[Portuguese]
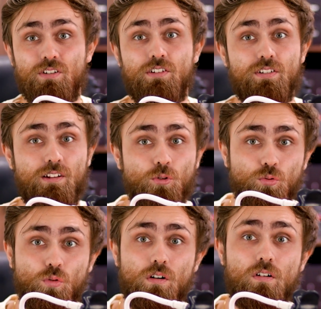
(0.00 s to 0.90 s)
a gente já
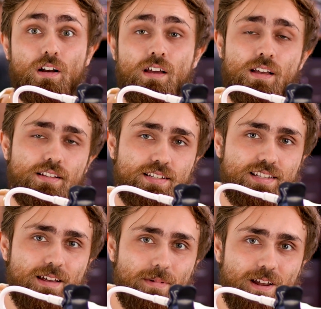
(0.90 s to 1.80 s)
adotou agora
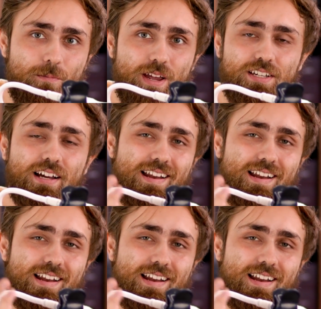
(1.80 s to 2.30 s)
semanalmente.